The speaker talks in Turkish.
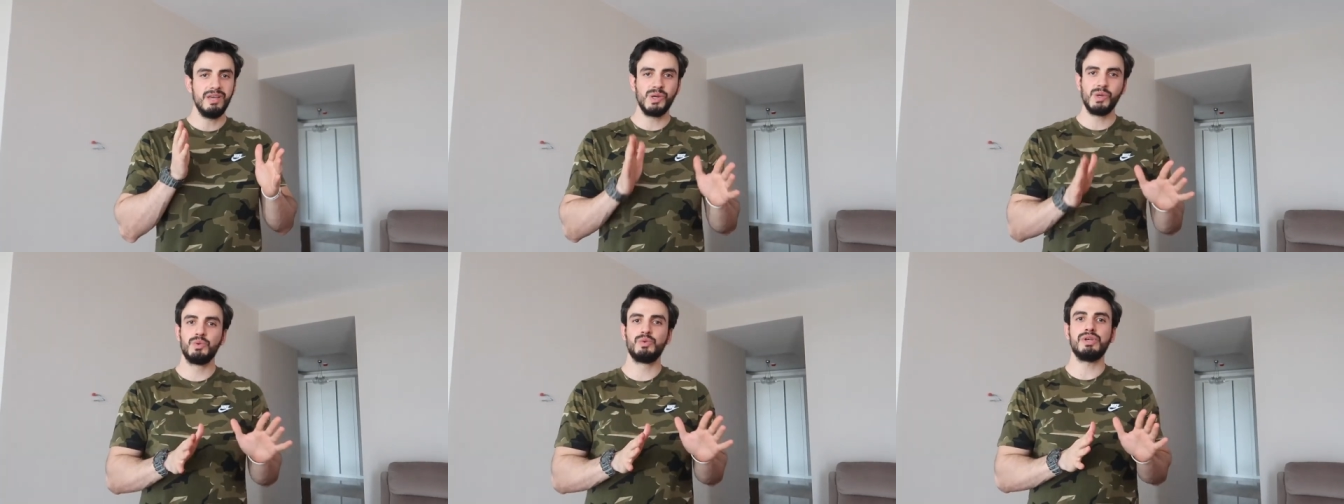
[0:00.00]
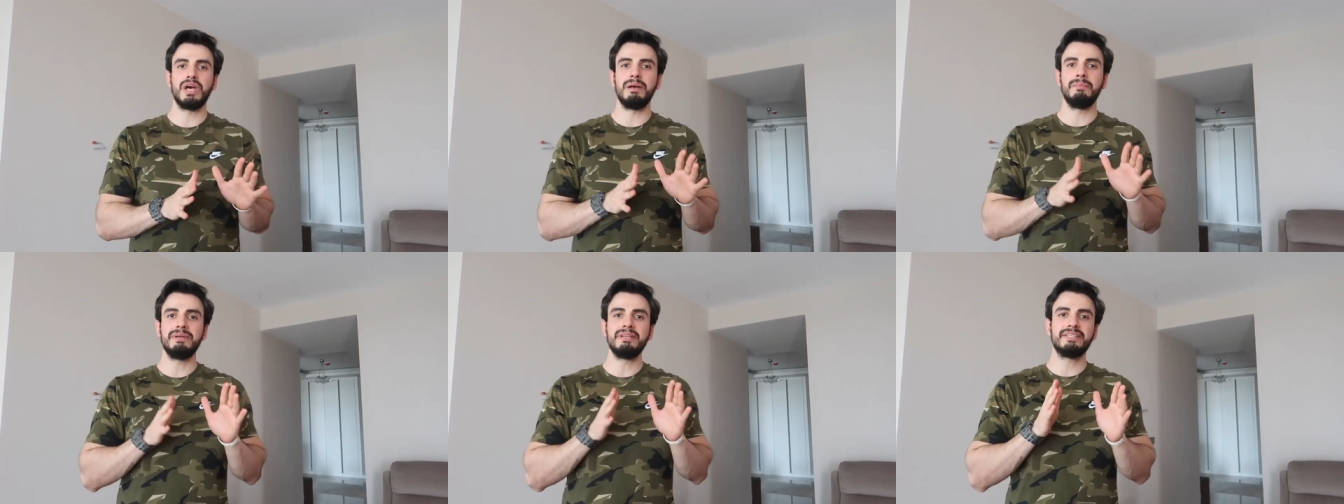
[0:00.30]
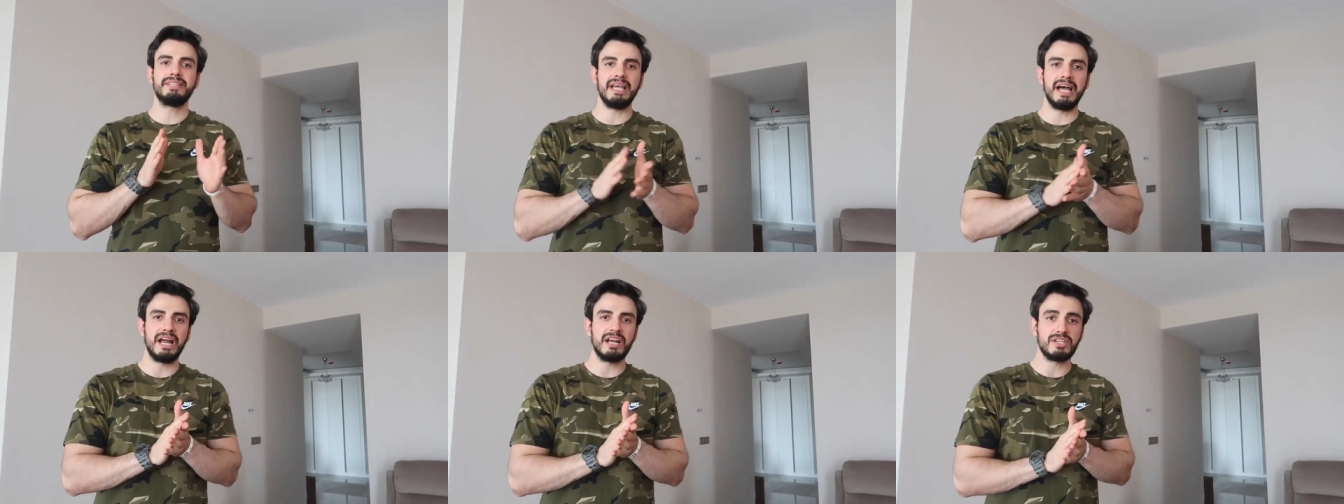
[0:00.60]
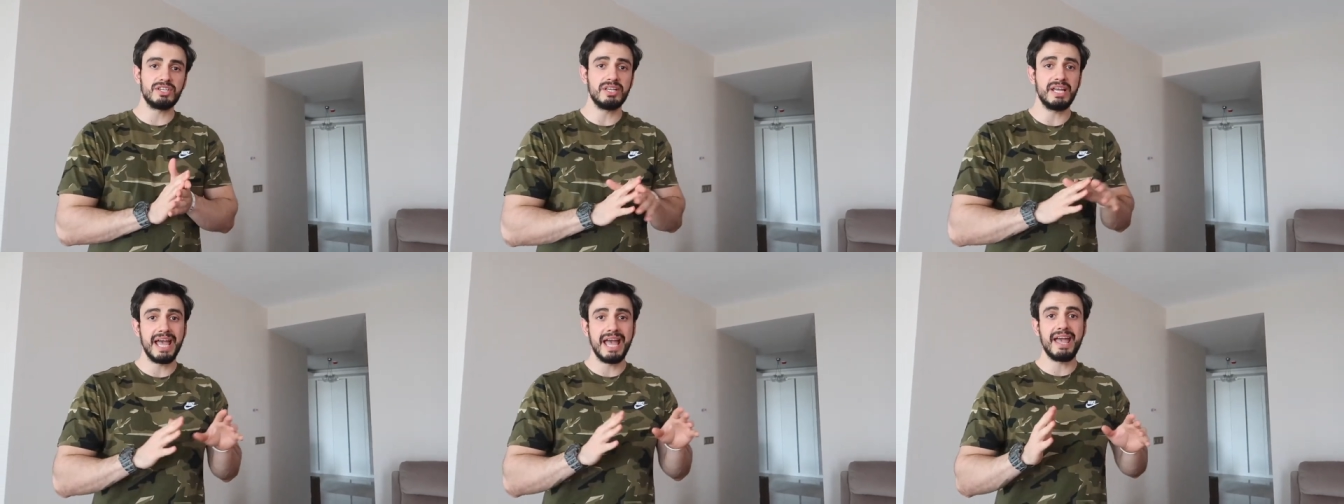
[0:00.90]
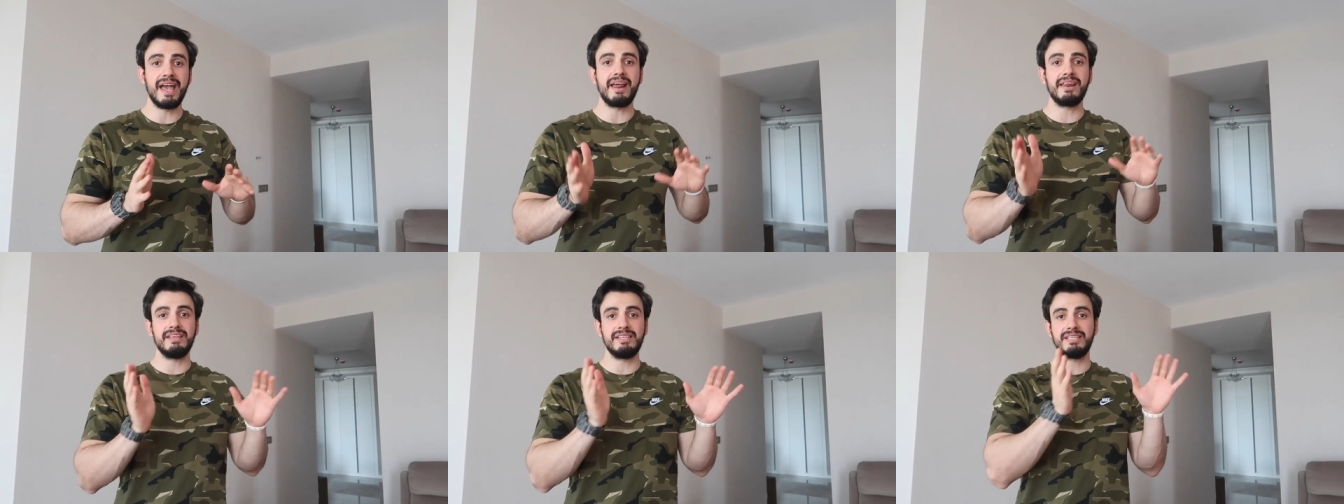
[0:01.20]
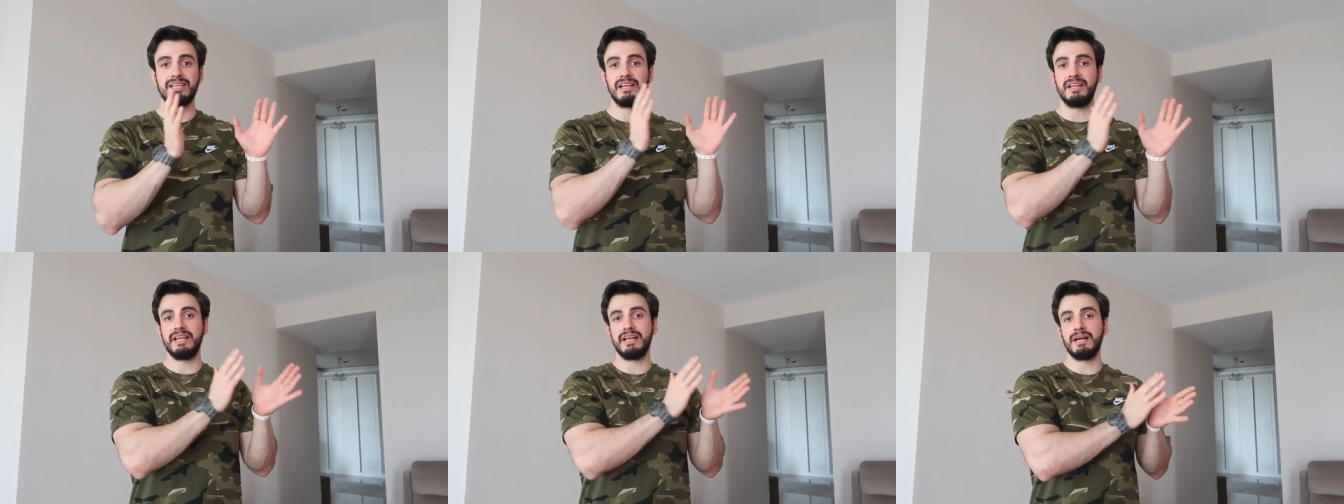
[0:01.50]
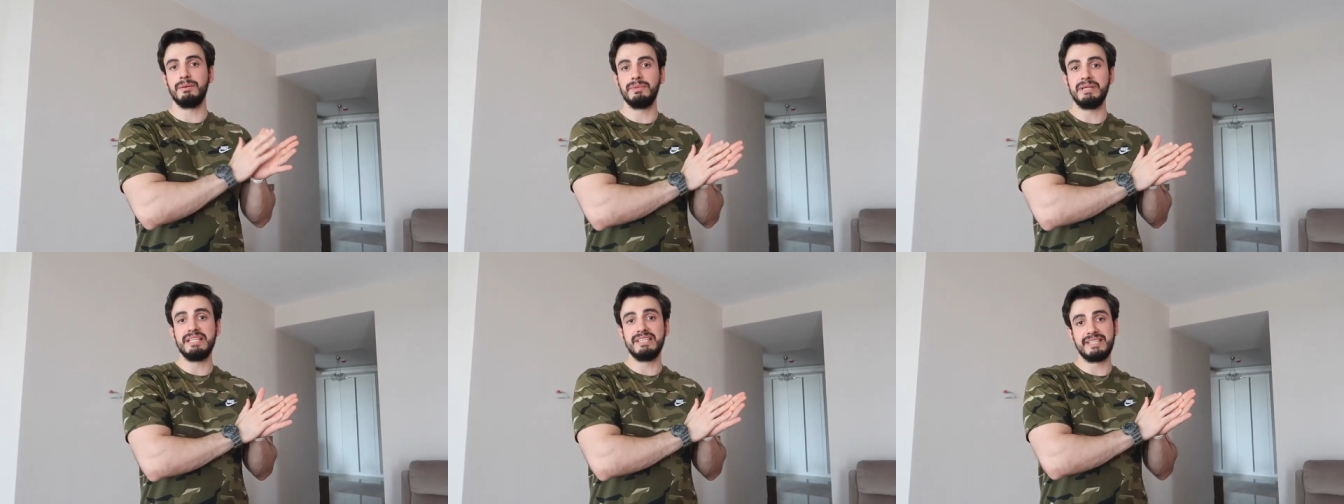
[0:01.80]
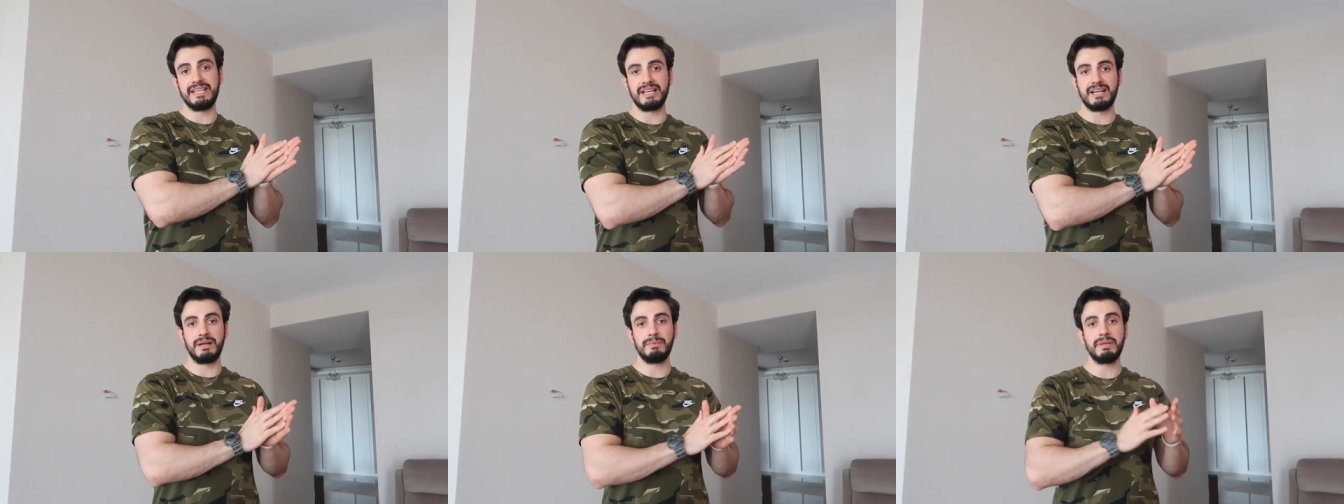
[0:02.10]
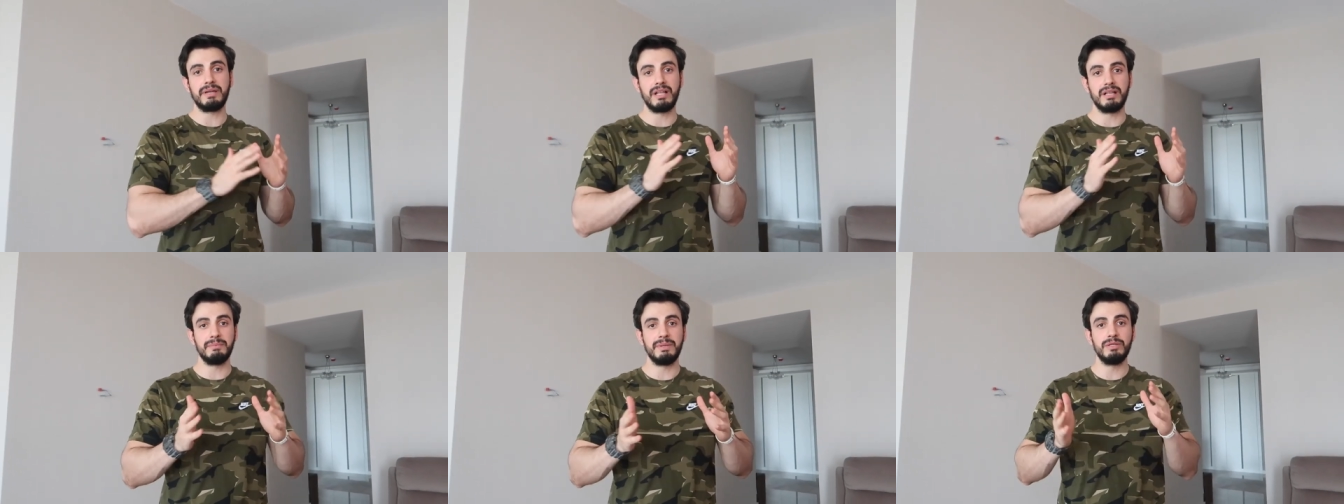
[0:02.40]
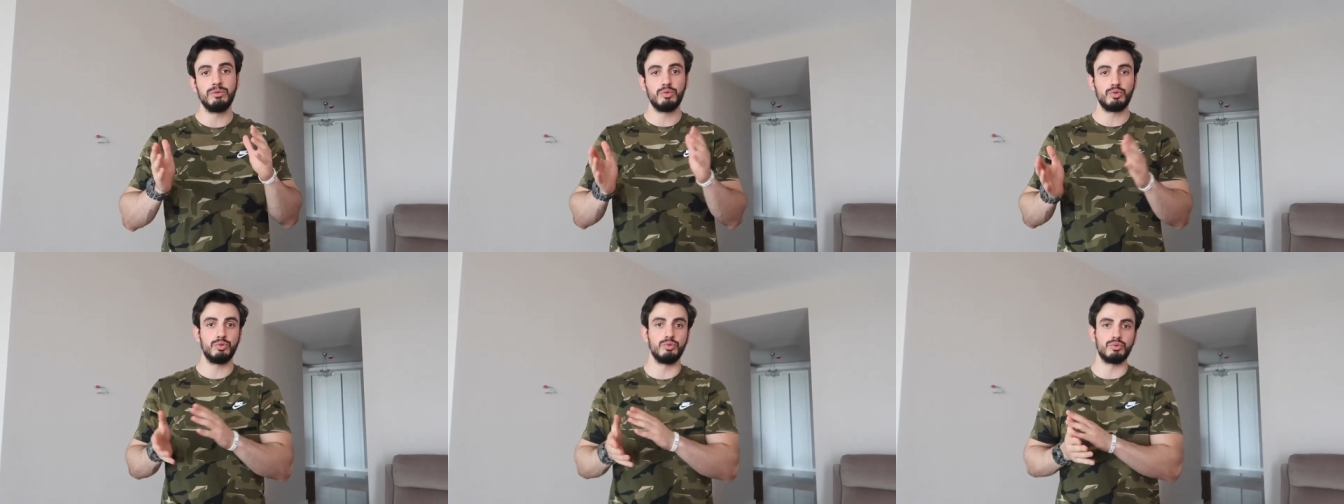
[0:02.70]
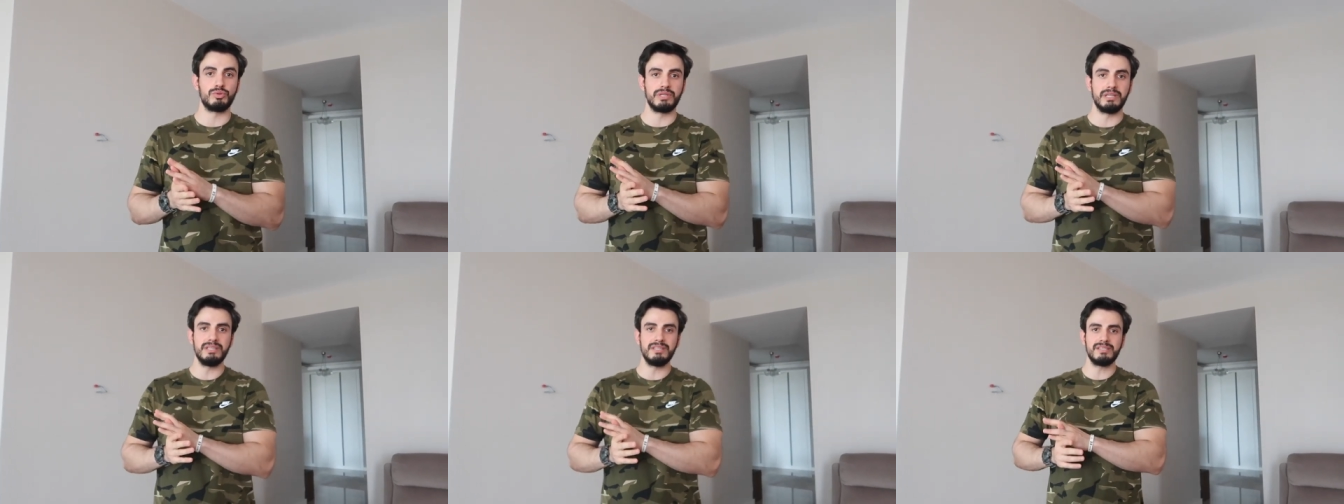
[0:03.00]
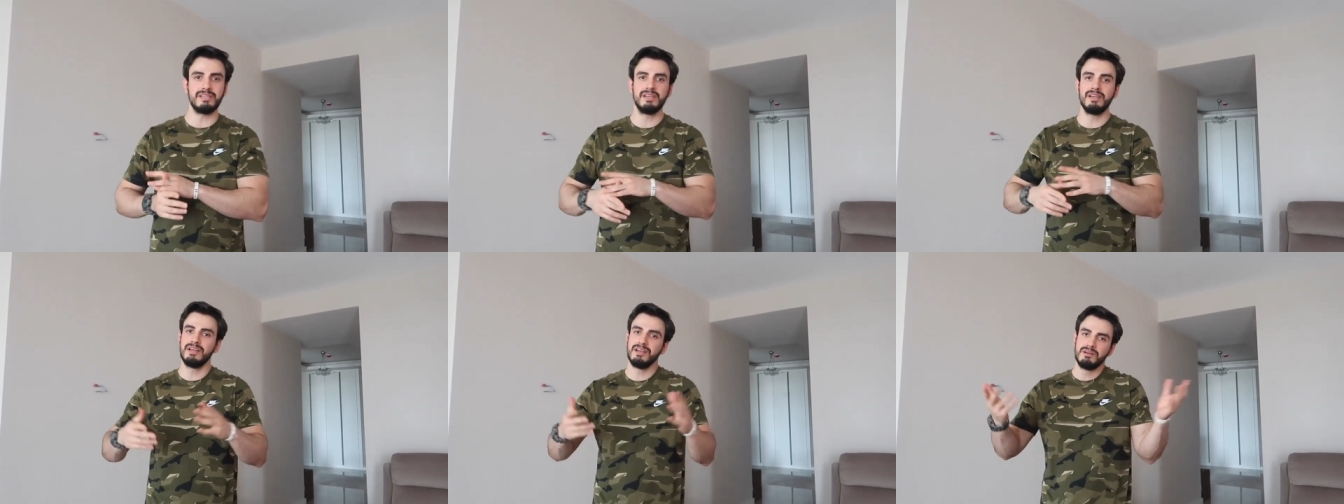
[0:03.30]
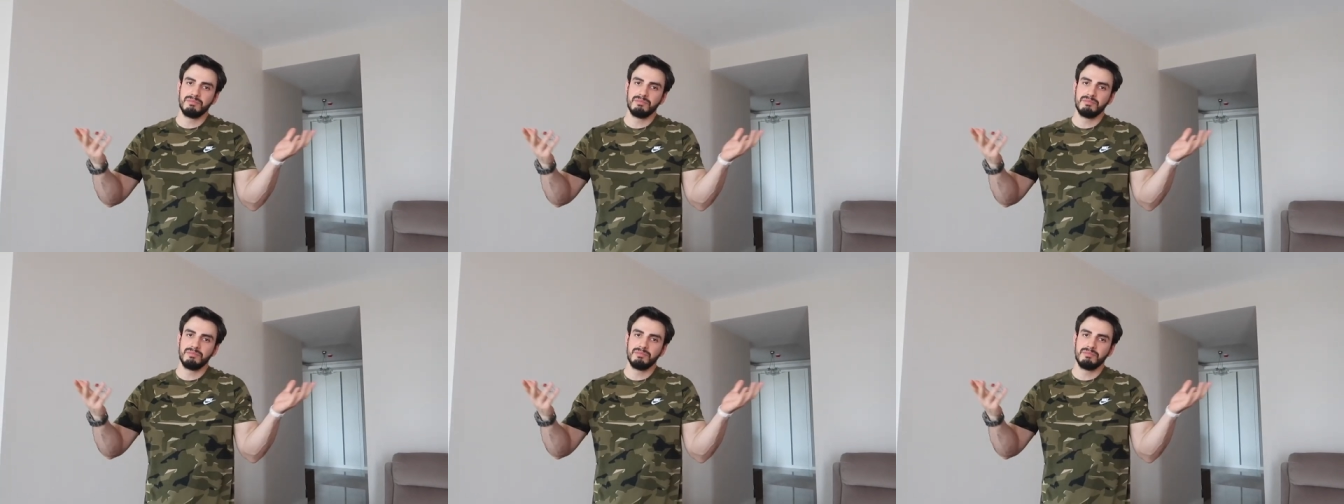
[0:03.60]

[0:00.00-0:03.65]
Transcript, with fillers: güzel bir tercih eğer ithal ayakkabı Instagram'dan almayı düşünürseniz.